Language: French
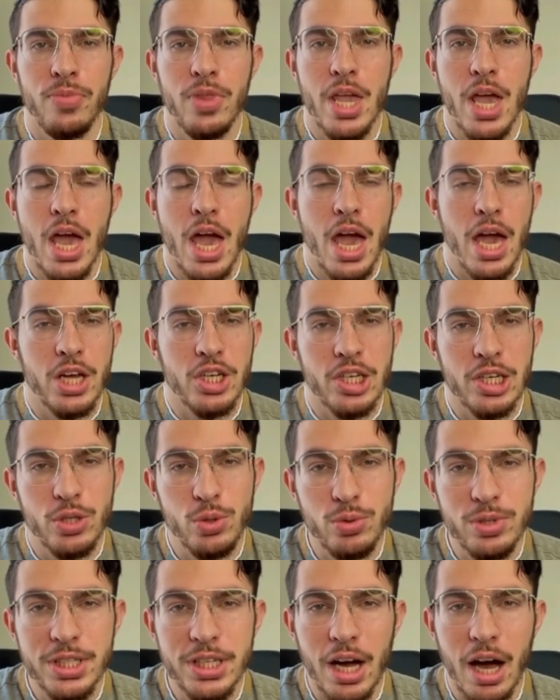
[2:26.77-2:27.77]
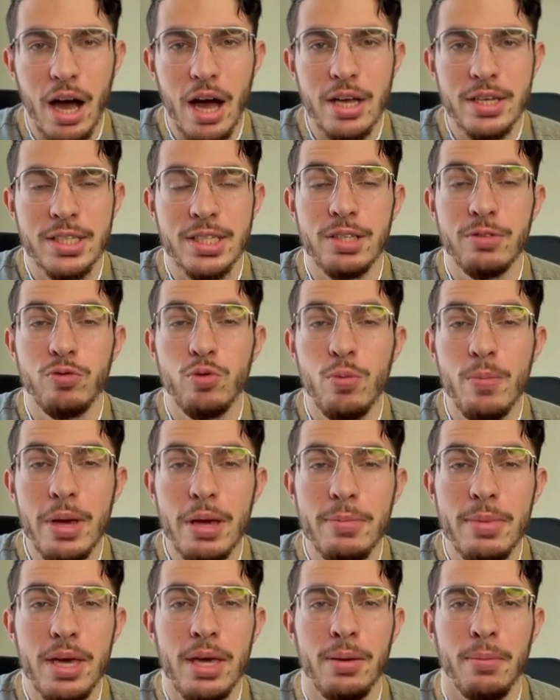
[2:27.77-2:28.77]
Et Jésus dira, si vous
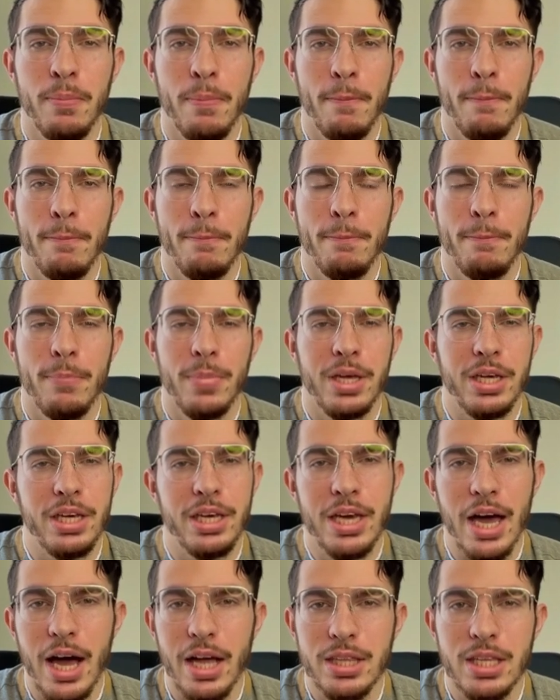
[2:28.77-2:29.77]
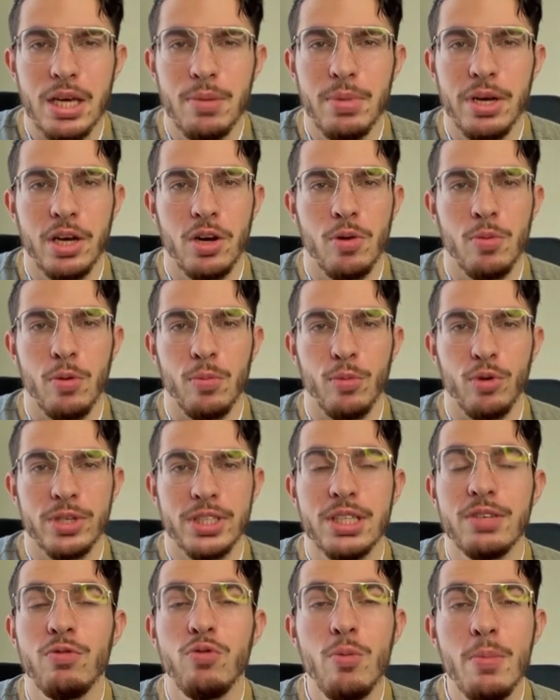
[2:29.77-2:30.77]
m'aimez, gardez mes commandements.
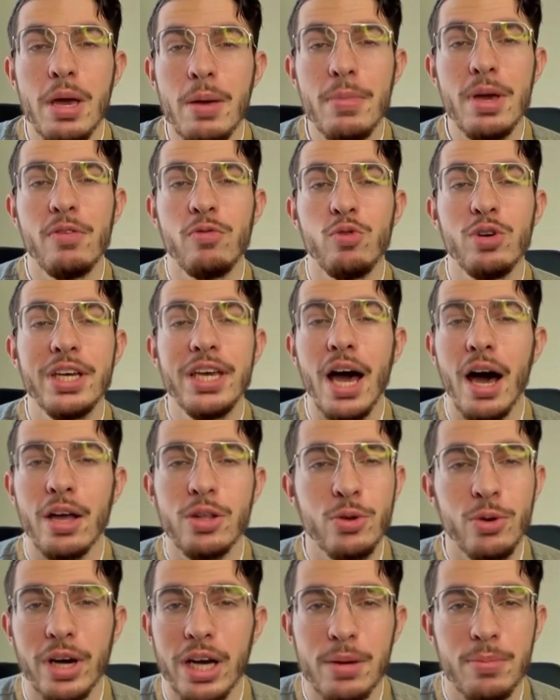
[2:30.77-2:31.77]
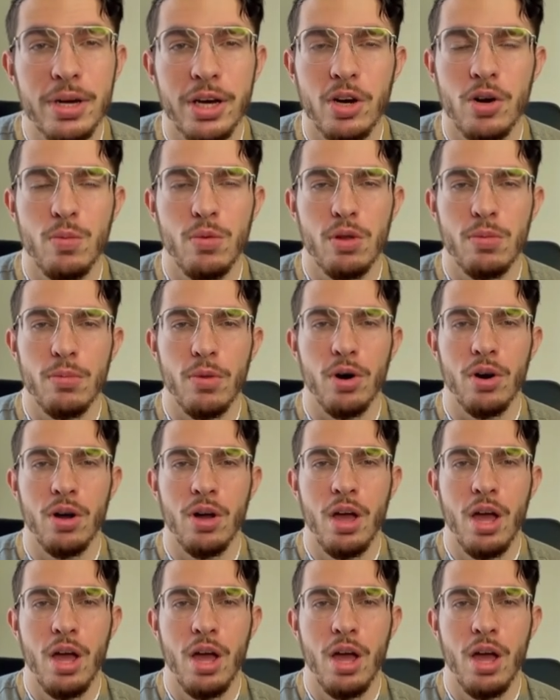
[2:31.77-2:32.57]
Si vous m'aimez, vous garderez mes commandements.